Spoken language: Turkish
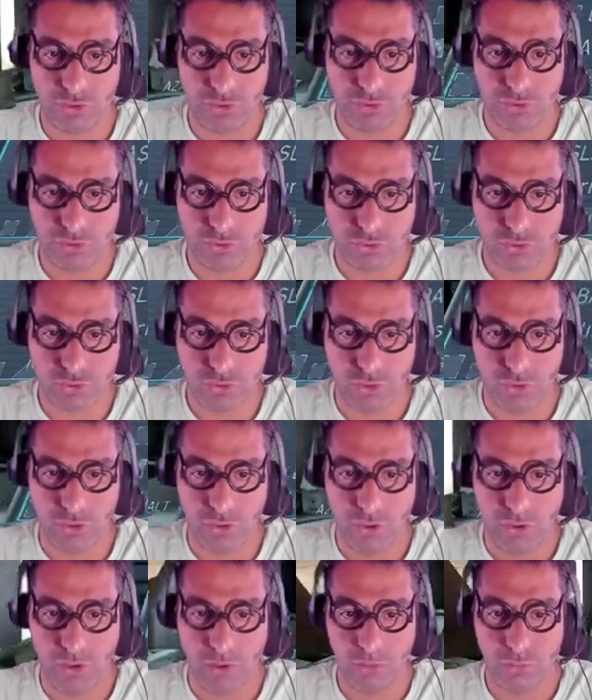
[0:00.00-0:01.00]
şu.
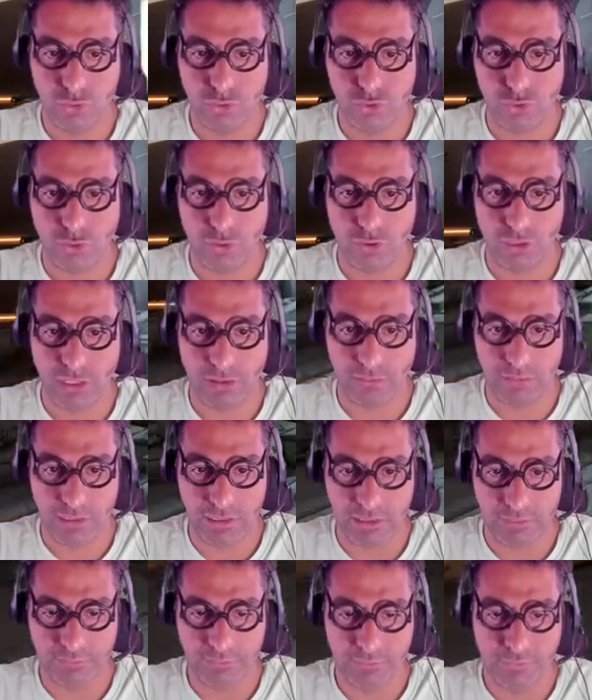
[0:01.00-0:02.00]
Bu çok
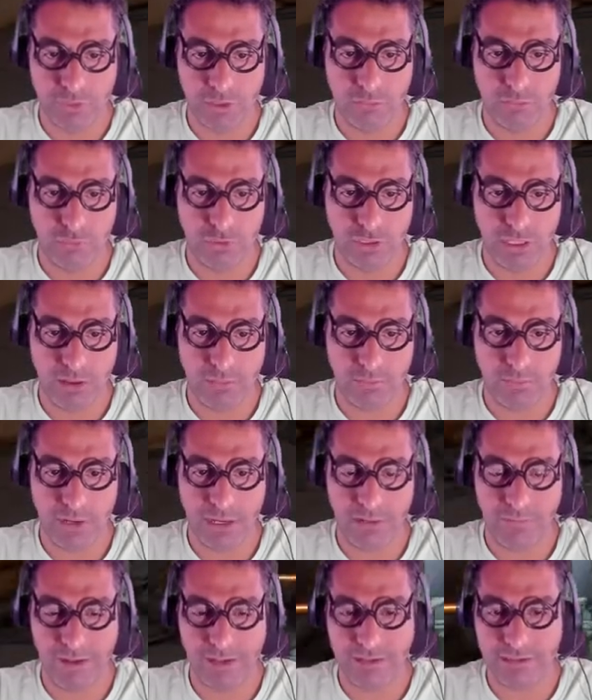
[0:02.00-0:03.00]
önemli. Buna
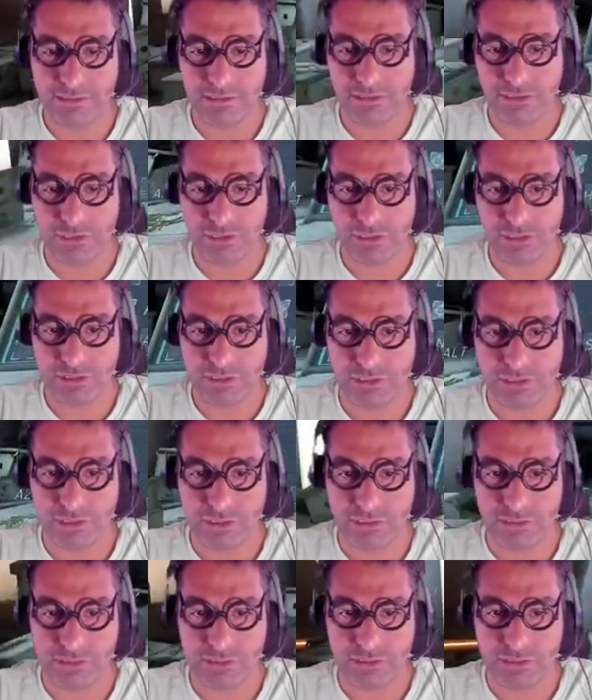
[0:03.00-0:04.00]
parmağınızı
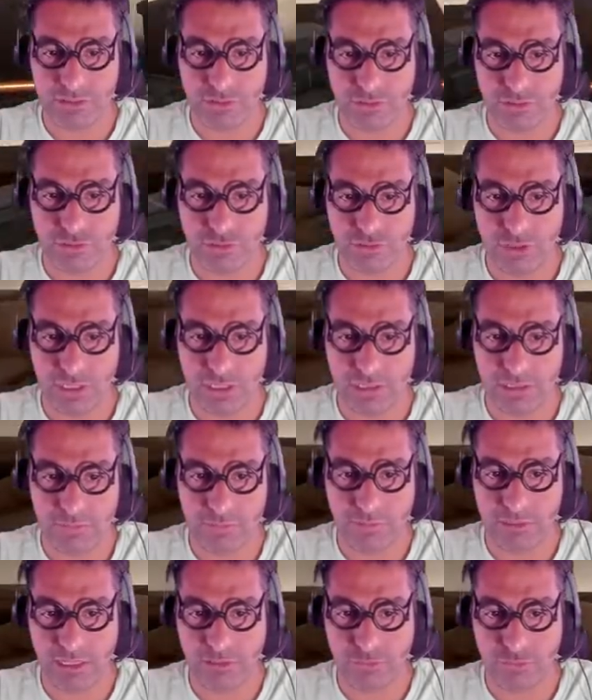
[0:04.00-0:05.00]
çalıştıracaksınız. Şöyle sola gittim
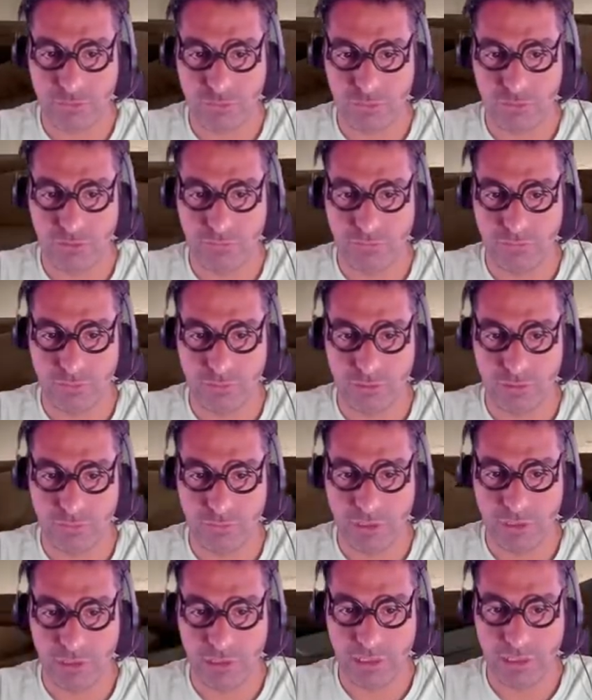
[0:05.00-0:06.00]
tak.
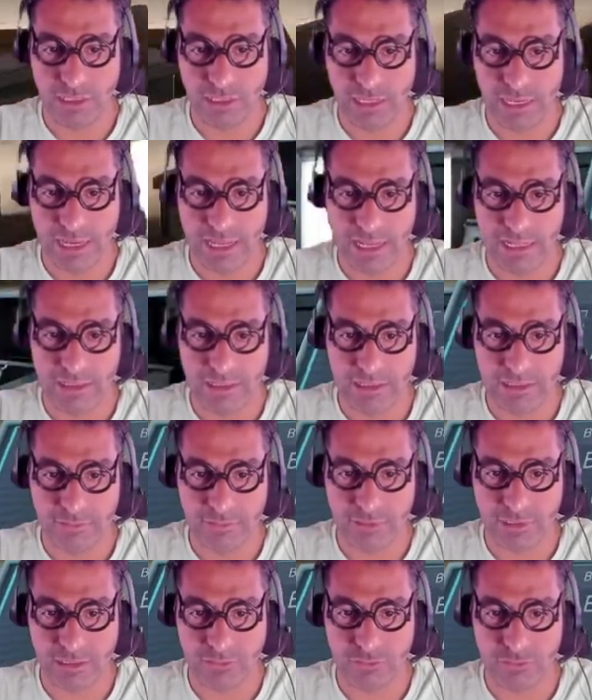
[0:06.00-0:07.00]
Geldim
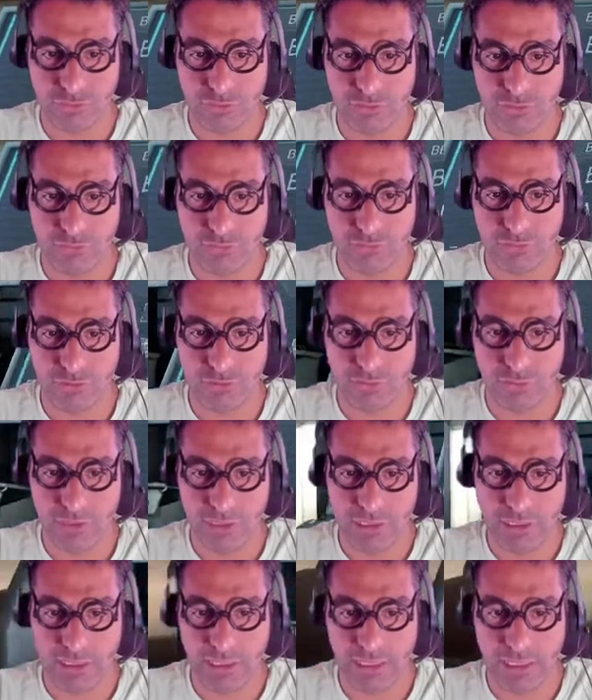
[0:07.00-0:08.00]
tak durdum.
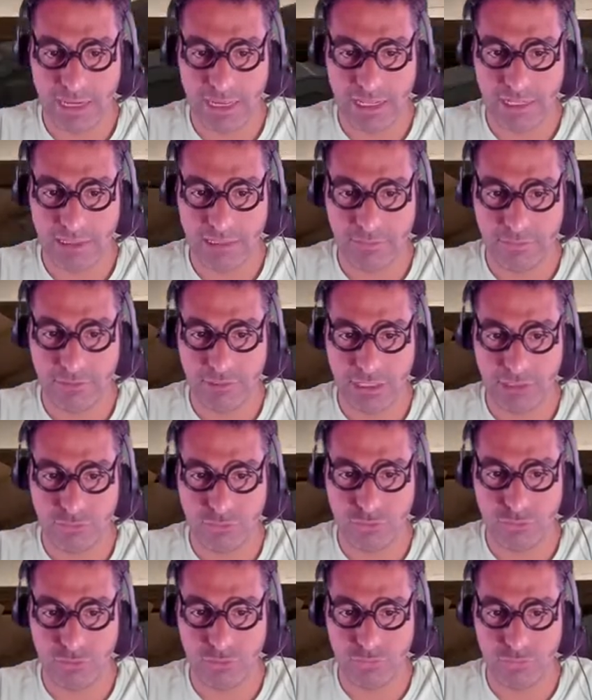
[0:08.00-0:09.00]
Geldim tak
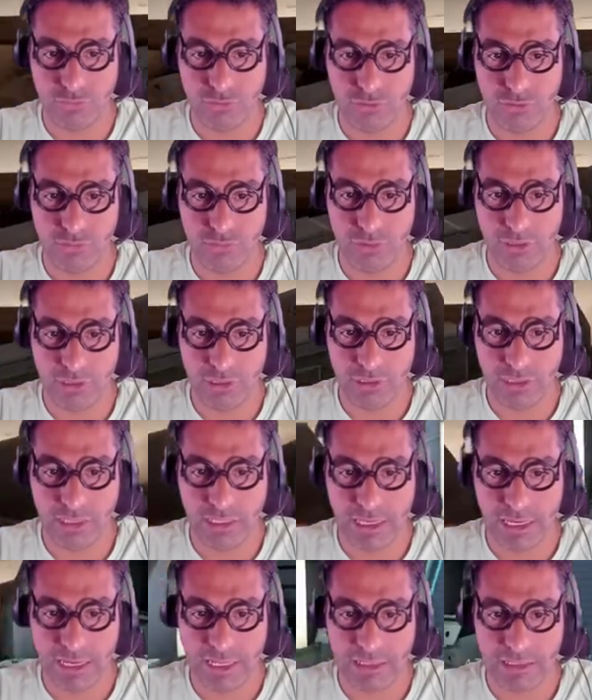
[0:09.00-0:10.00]
durdum.
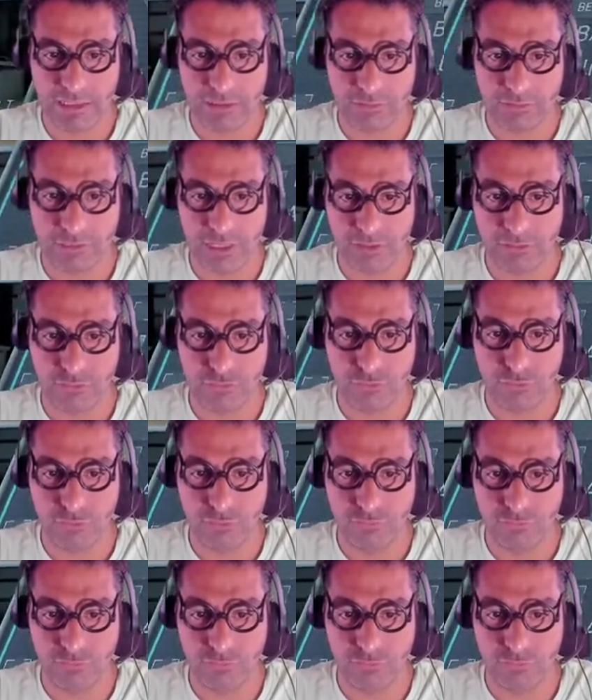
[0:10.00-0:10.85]
Geldim tak durdum.